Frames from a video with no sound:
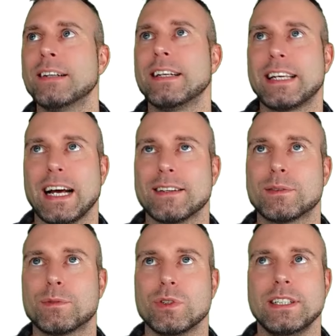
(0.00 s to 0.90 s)
Denn ich
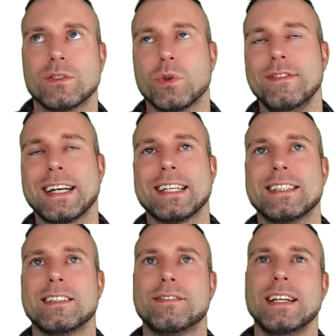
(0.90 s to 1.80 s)
kann zu diesem Tool wirklich
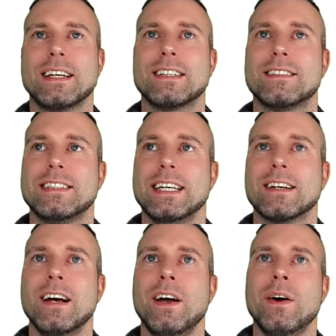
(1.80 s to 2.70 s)
nicht viel kritisieren.